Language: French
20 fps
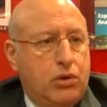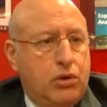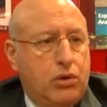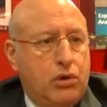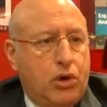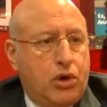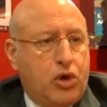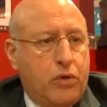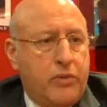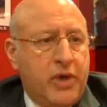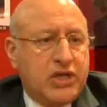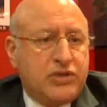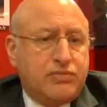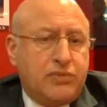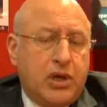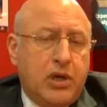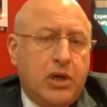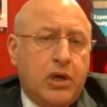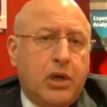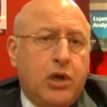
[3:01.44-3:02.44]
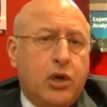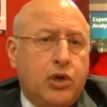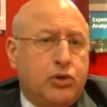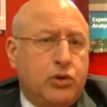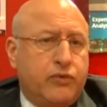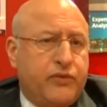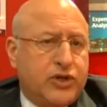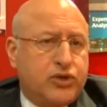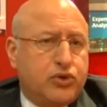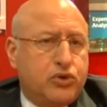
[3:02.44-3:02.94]
leur commerce, mais
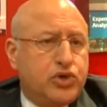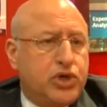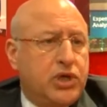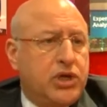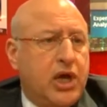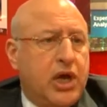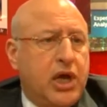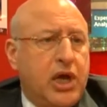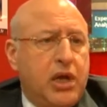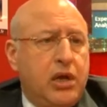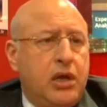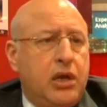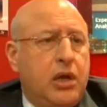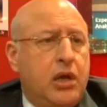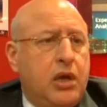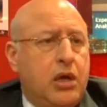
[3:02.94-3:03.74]
d'une façon générale,